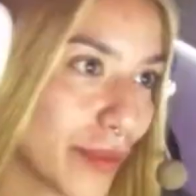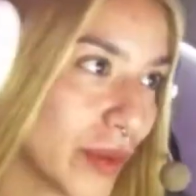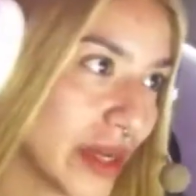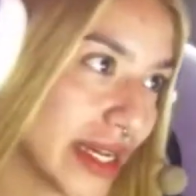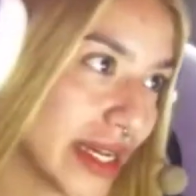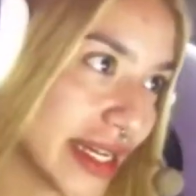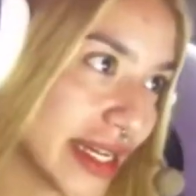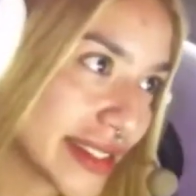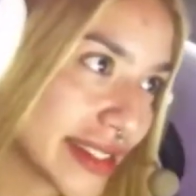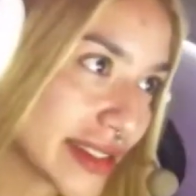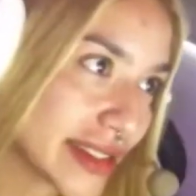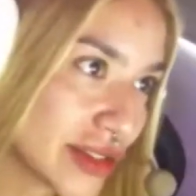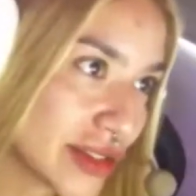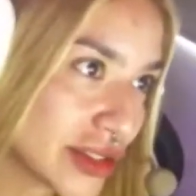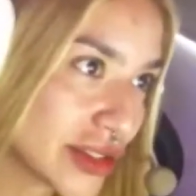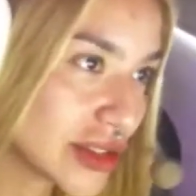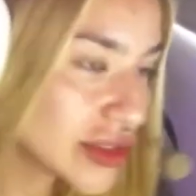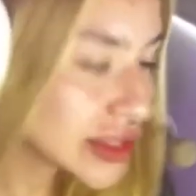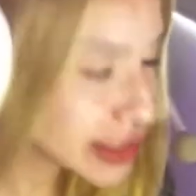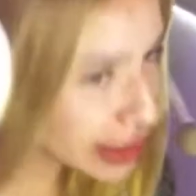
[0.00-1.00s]
pues
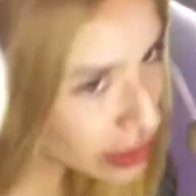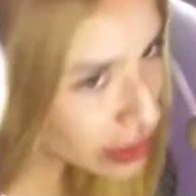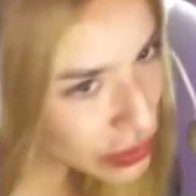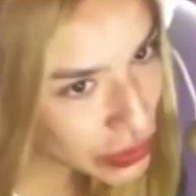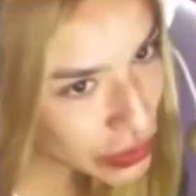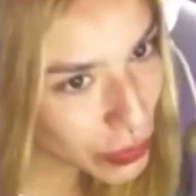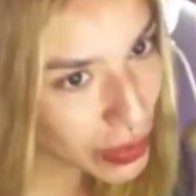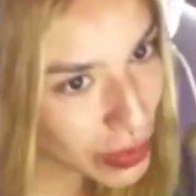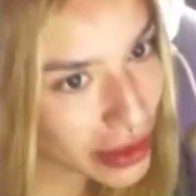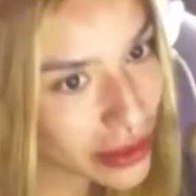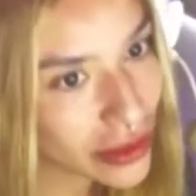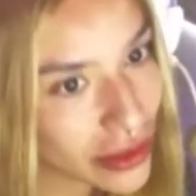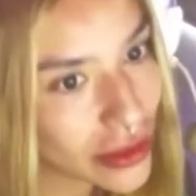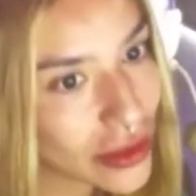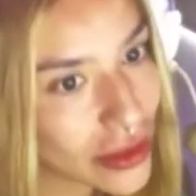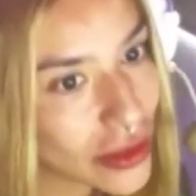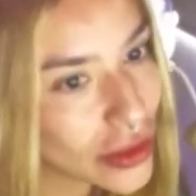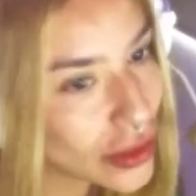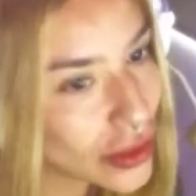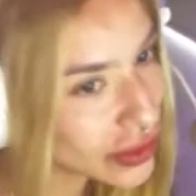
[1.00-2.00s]
yo sigo
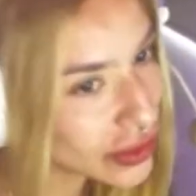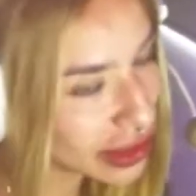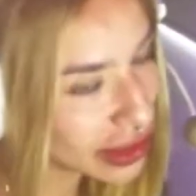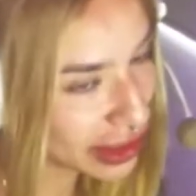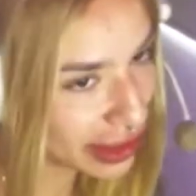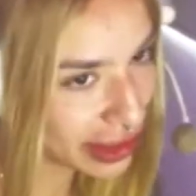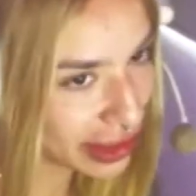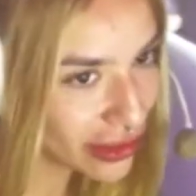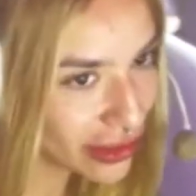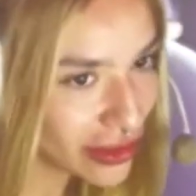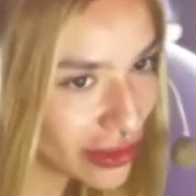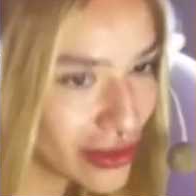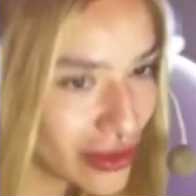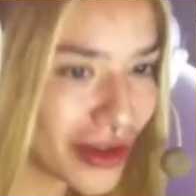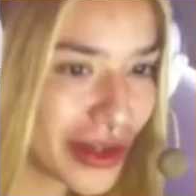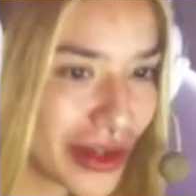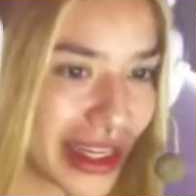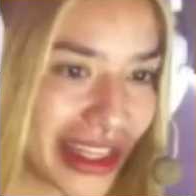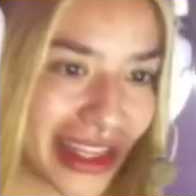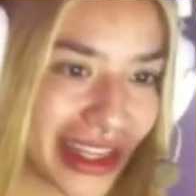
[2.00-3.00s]
subiendo contenido,
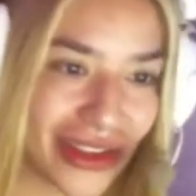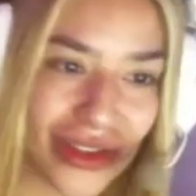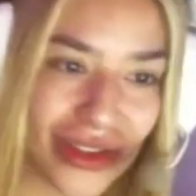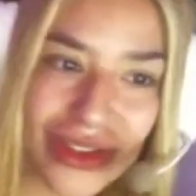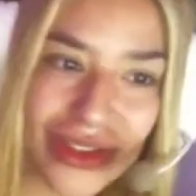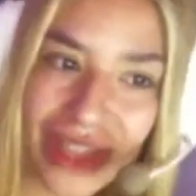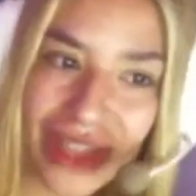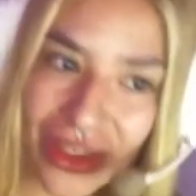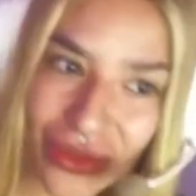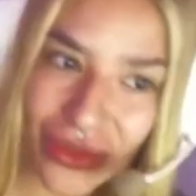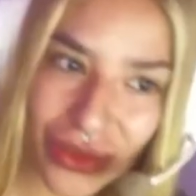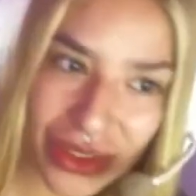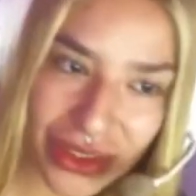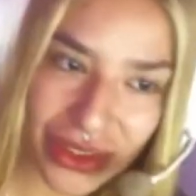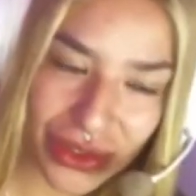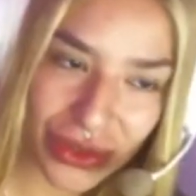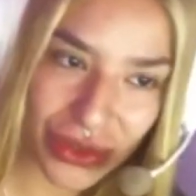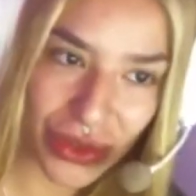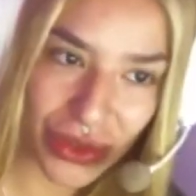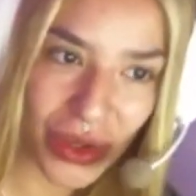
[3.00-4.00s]
aunque ya no tanto
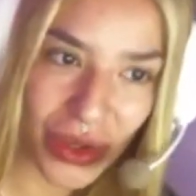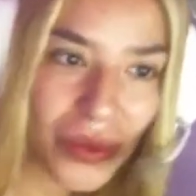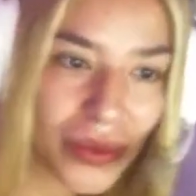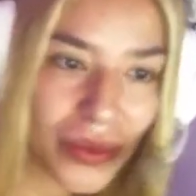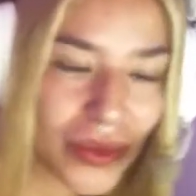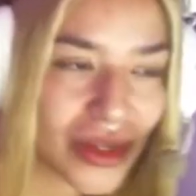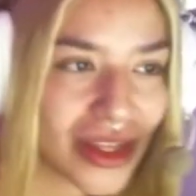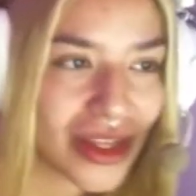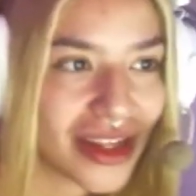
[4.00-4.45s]
en YouTube.